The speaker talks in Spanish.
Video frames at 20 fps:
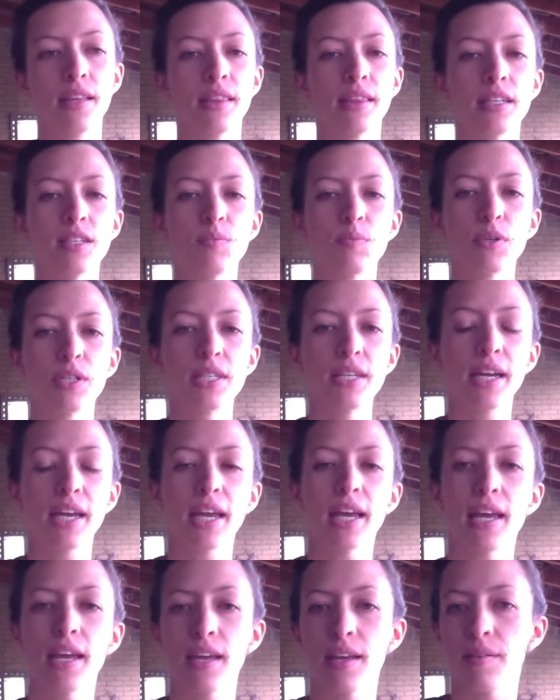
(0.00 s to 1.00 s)
después de
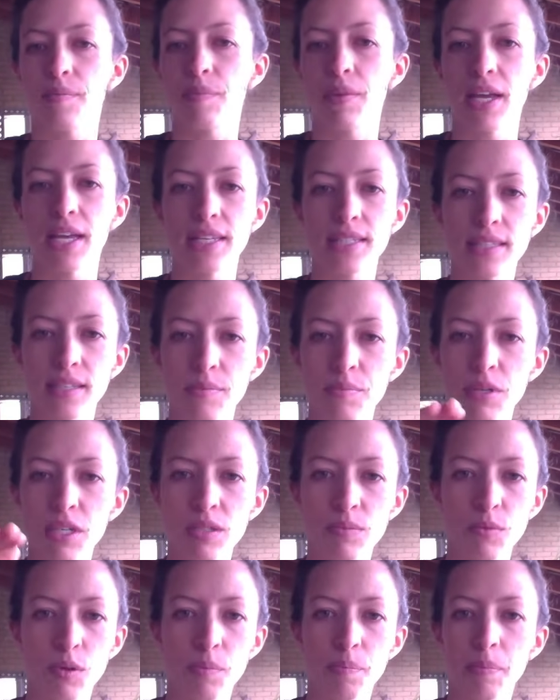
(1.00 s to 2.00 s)
que este
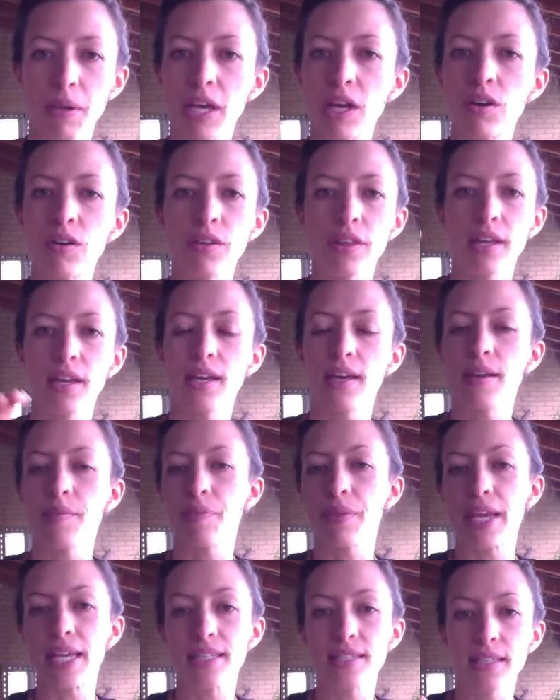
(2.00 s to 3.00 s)
mismo pico
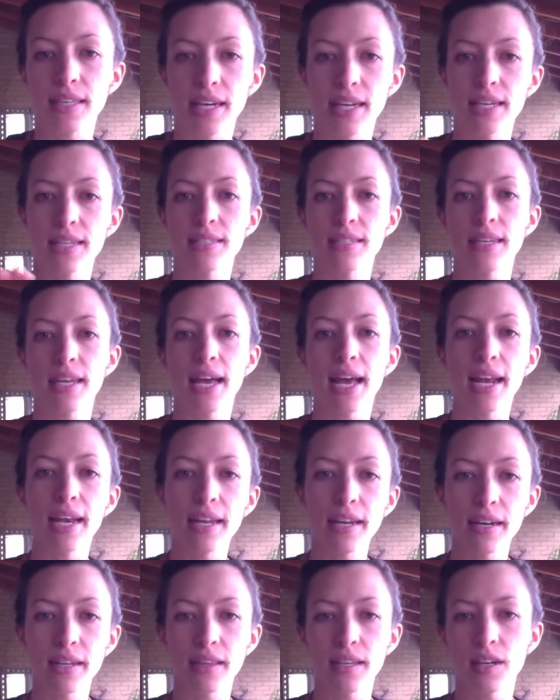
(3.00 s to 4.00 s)
de estrés y
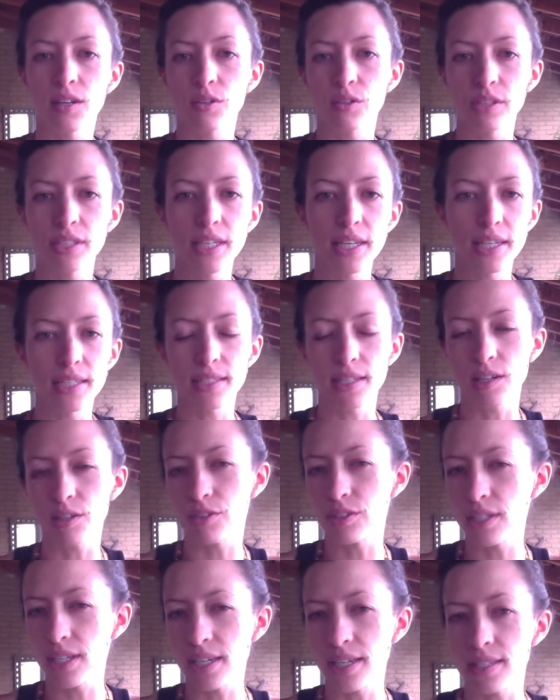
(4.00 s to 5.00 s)
alerta lo sigues y
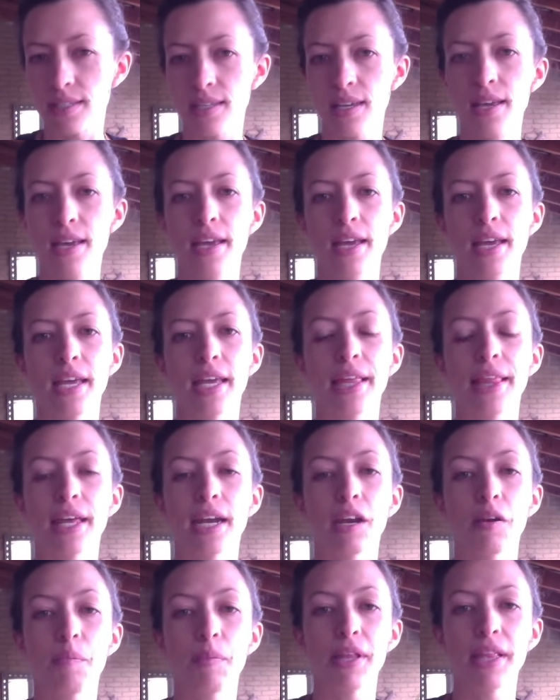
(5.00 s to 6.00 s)
lo sigues y de
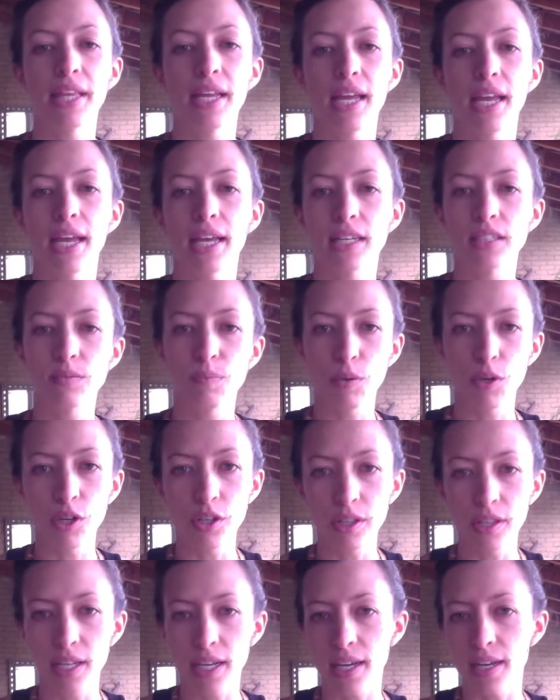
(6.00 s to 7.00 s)
repente
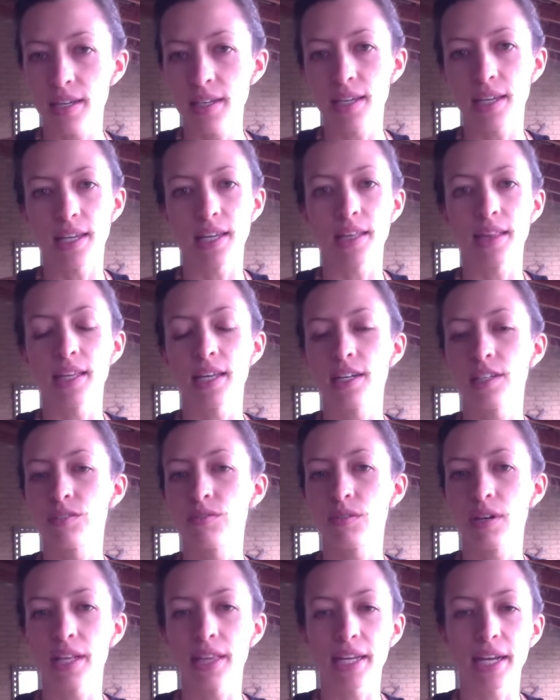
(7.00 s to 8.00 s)
explota y tienes
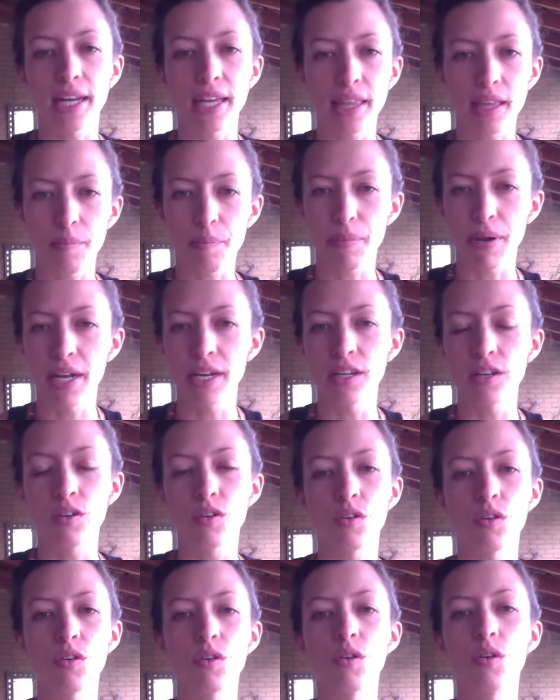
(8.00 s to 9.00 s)
un ataque de
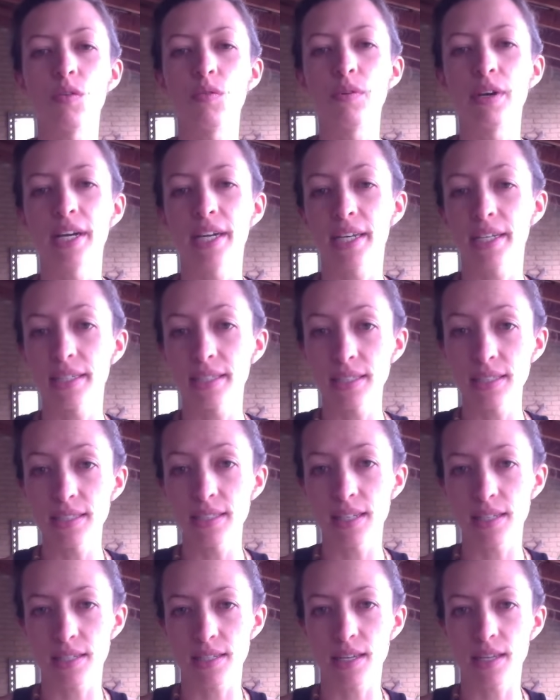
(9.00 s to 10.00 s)
pánico o una crisis de
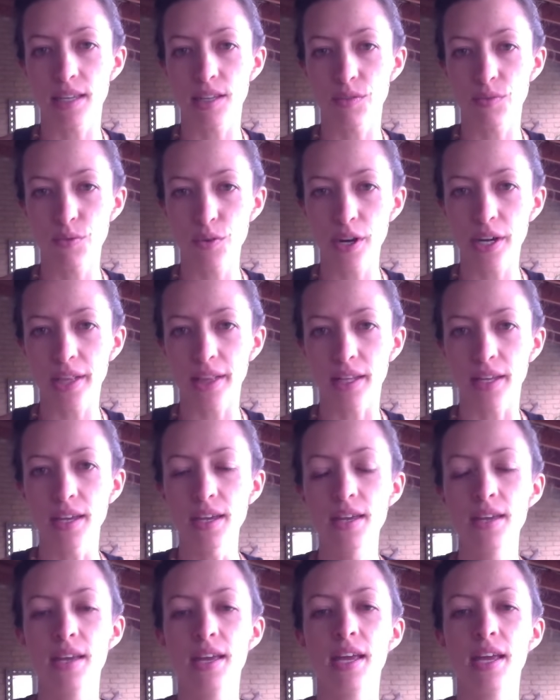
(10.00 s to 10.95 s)
ansiedad fuerte,